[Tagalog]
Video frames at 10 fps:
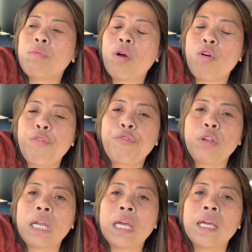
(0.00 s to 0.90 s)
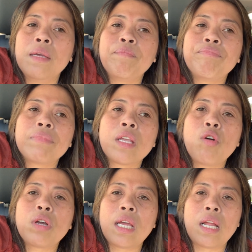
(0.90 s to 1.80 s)
hopefully
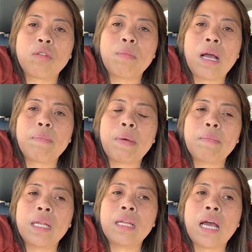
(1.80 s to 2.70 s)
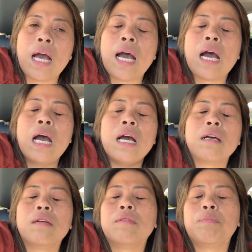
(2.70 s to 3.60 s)
okay ra tong mga pamilya. Uh,
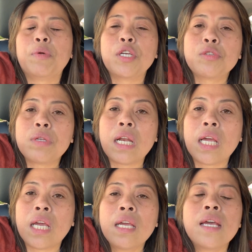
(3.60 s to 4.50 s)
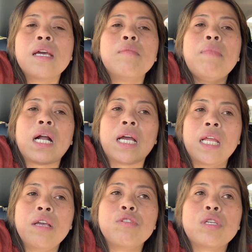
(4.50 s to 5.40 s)
personally,
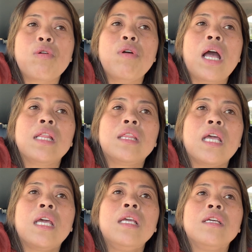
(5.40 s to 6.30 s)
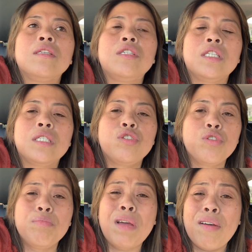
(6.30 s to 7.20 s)
makaring ko sa kong auntie. She
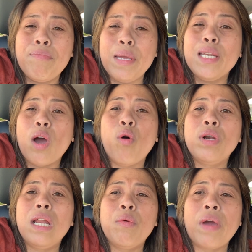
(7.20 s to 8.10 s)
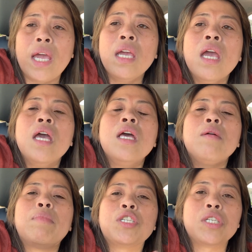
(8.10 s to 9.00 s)
should have been the only way
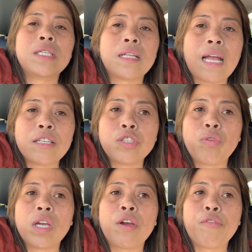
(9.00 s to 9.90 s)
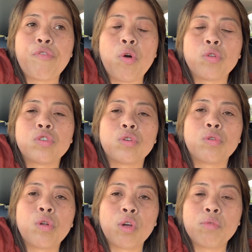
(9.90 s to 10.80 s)
but she's not answering her phone.
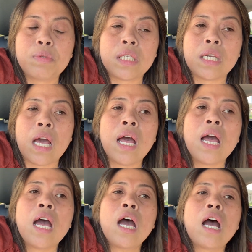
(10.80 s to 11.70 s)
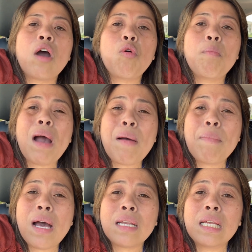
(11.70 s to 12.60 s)
So globe siya akong
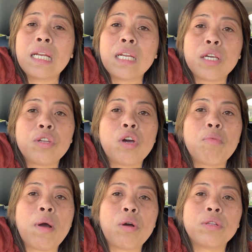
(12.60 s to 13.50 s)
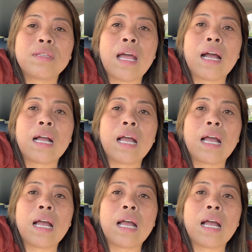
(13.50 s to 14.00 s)
mama dili na gyud ako makontak